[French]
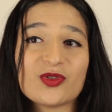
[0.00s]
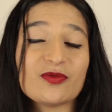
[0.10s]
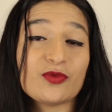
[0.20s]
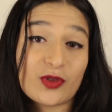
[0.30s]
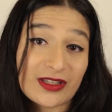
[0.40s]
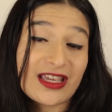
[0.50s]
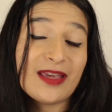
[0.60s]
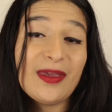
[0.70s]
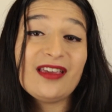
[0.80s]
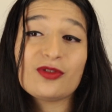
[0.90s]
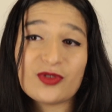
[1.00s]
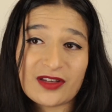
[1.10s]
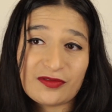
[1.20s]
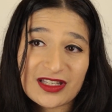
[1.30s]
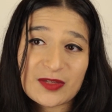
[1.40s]
vous auriez aimé que
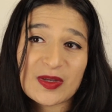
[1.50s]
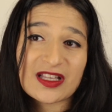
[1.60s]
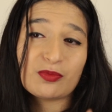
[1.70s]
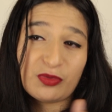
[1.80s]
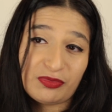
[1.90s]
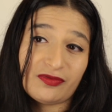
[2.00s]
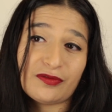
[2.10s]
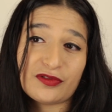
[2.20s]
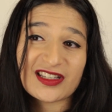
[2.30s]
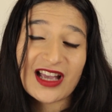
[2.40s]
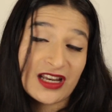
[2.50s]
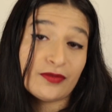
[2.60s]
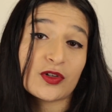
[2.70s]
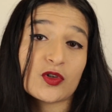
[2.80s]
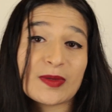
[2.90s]
j'aille voir des spectacles pour pouvoir vous dire allez
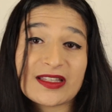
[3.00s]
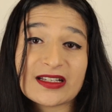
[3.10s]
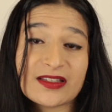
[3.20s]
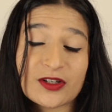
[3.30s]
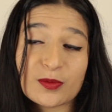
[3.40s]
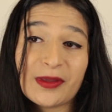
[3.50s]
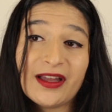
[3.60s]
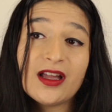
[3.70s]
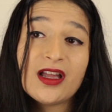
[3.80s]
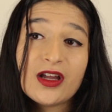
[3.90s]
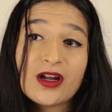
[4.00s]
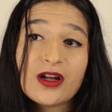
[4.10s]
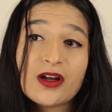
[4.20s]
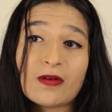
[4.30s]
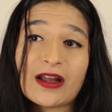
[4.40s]
voir ce spectacle, c'est vachement bien.
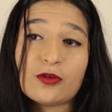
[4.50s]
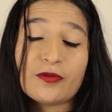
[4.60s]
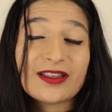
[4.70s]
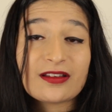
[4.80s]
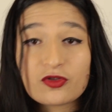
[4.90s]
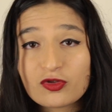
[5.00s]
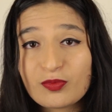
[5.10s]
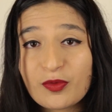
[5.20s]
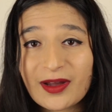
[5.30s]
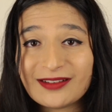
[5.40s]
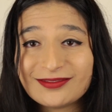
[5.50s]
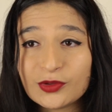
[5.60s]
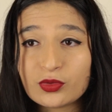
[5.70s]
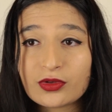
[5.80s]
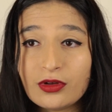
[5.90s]
Voilà, le fait est que je ne peux pas.
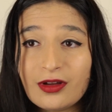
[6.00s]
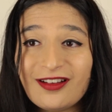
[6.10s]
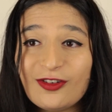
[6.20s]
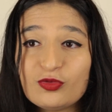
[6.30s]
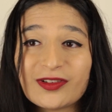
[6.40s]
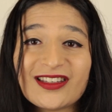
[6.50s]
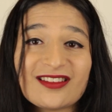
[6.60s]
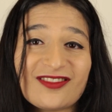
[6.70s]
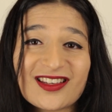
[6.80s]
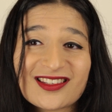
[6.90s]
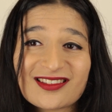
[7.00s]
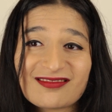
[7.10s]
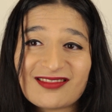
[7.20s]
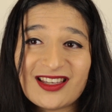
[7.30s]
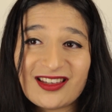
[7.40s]
Donc euh, ouvrez Netflix
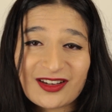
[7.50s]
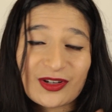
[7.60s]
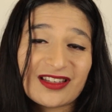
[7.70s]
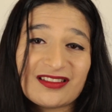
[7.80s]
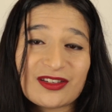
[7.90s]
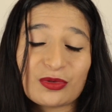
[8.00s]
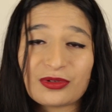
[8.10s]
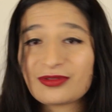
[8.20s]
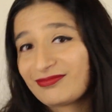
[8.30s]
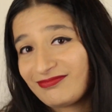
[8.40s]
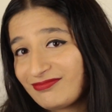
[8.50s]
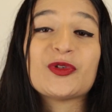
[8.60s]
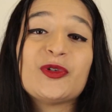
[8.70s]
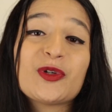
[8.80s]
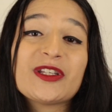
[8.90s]
et regardez des trucs.
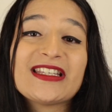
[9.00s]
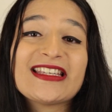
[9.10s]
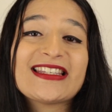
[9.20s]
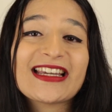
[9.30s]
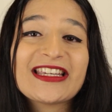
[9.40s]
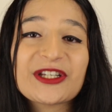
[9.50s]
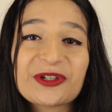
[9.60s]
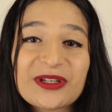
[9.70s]
Du côté des séries, j'ai